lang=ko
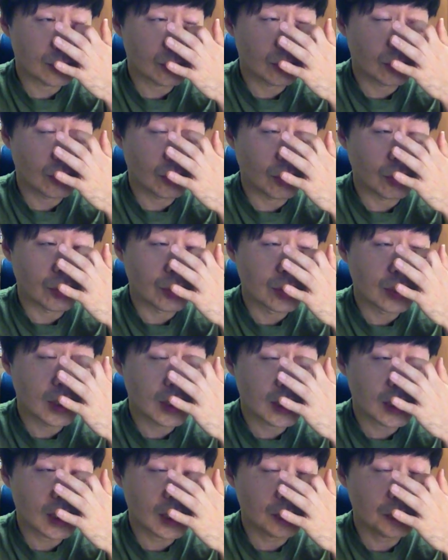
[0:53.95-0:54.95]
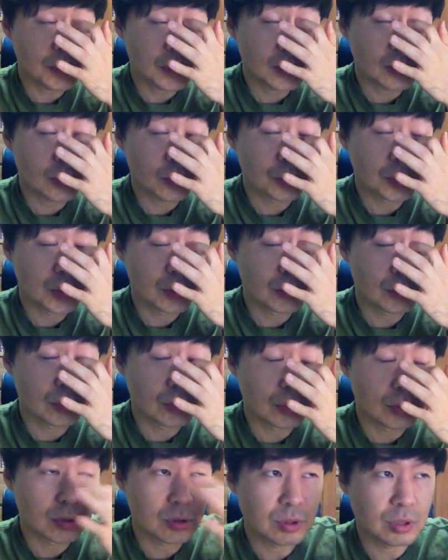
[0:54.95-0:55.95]
또 언제 차일피일 또
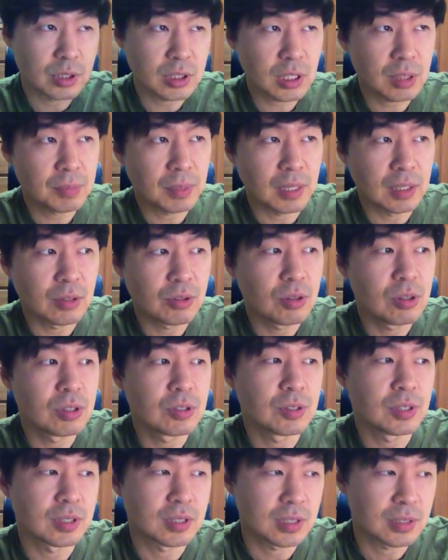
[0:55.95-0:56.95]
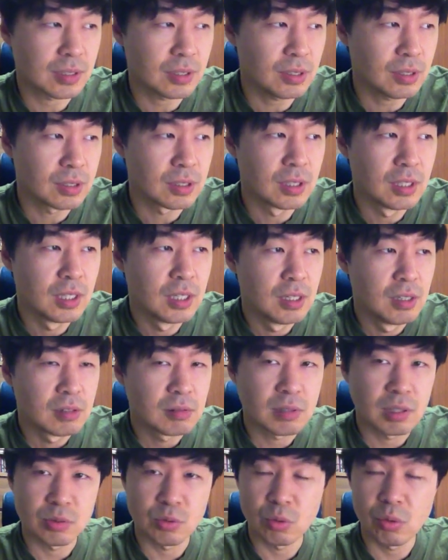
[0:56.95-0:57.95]
미루고 시간 많이 걸릴 것 같아서요.
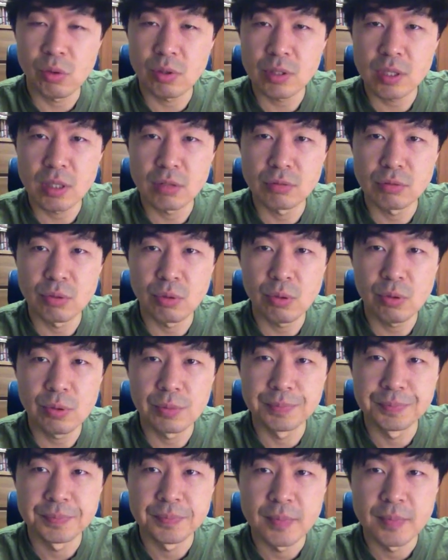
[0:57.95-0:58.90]
일단 동영상으로